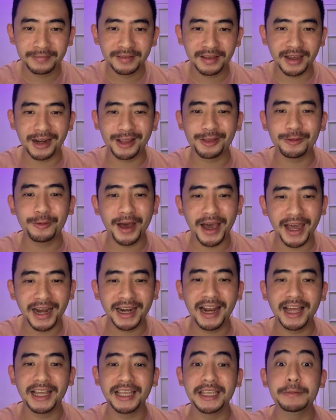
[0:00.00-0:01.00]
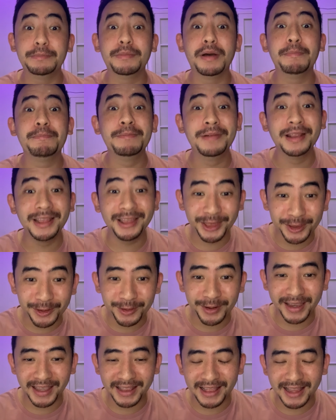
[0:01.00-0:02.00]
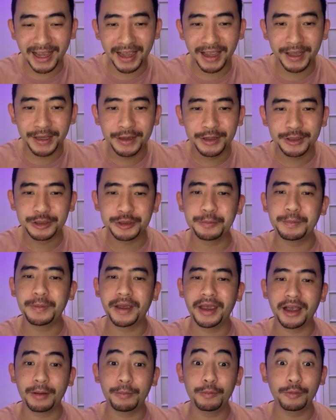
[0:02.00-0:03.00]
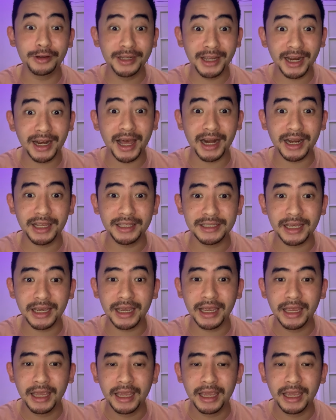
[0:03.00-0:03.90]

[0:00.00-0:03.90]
karena Tuhan lagi membentuk kita supaya kemudian harinya